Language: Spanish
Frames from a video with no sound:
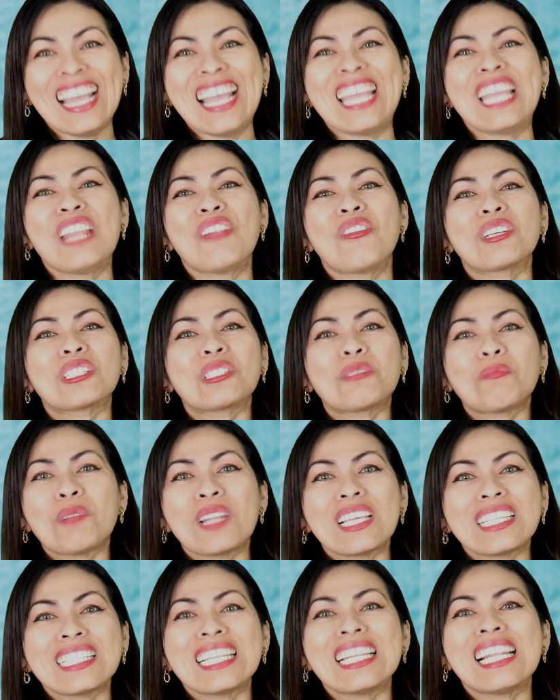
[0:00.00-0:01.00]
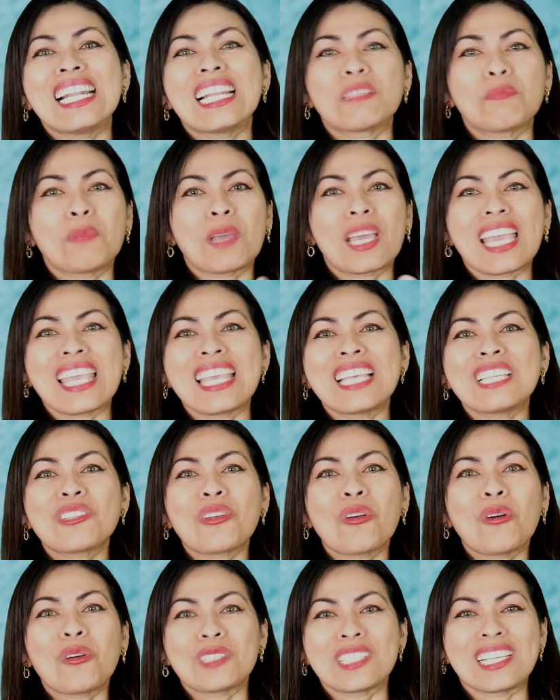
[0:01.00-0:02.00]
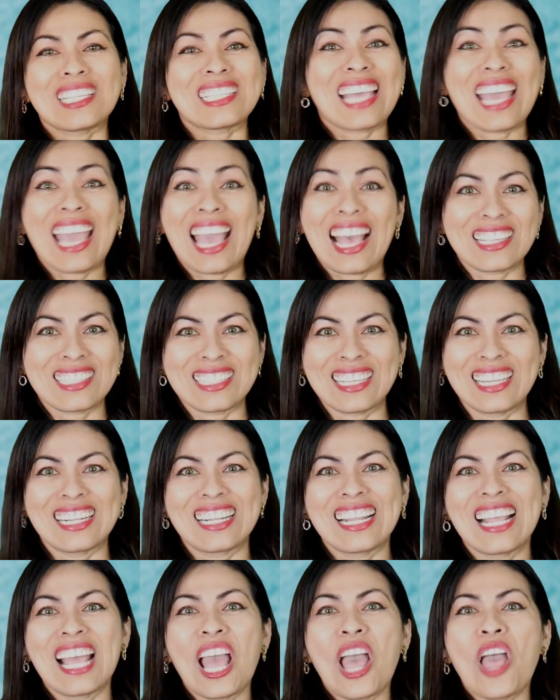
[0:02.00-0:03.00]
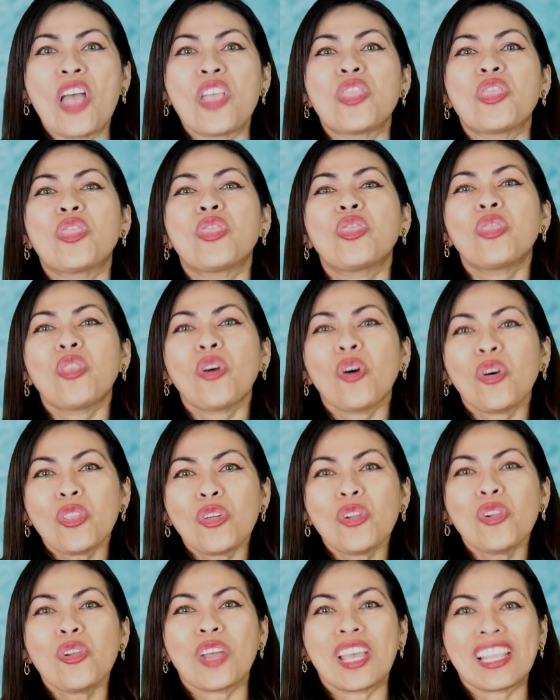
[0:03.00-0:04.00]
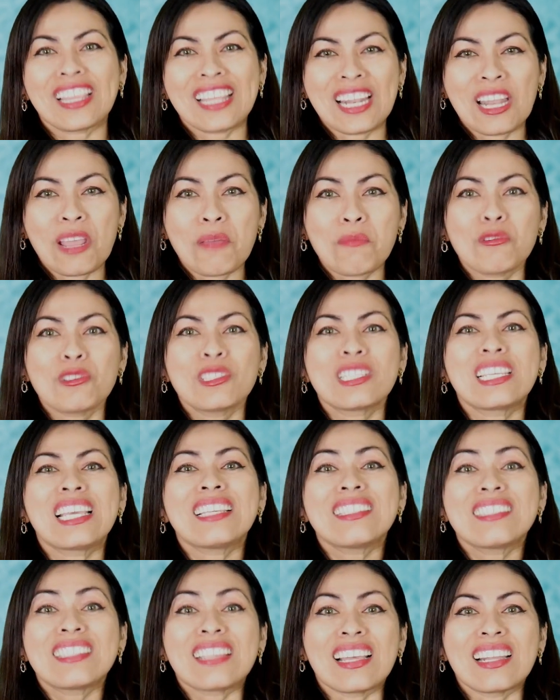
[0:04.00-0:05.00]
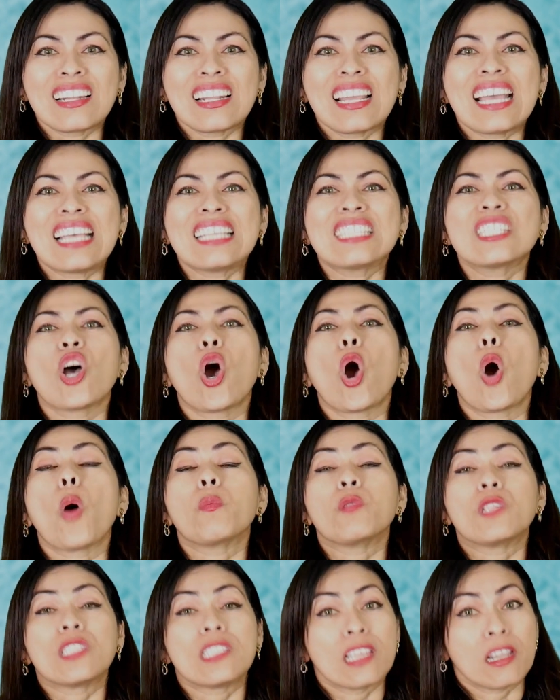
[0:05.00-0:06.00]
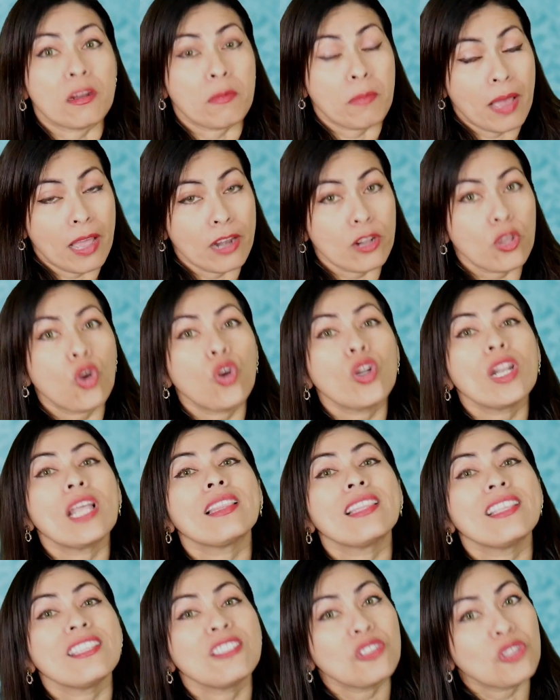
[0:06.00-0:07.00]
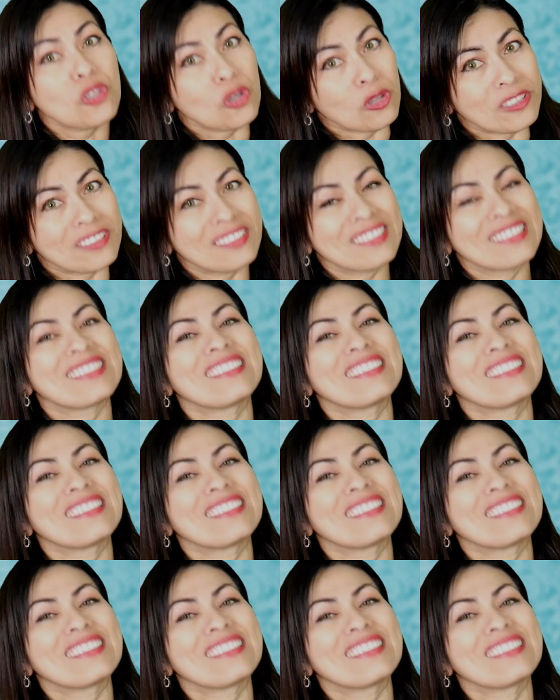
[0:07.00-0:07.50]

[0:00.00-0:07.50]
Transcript: Y lo expresan en las pequeñas cosas que hacen. Todo lo que tenemos que hacer es observar con atención.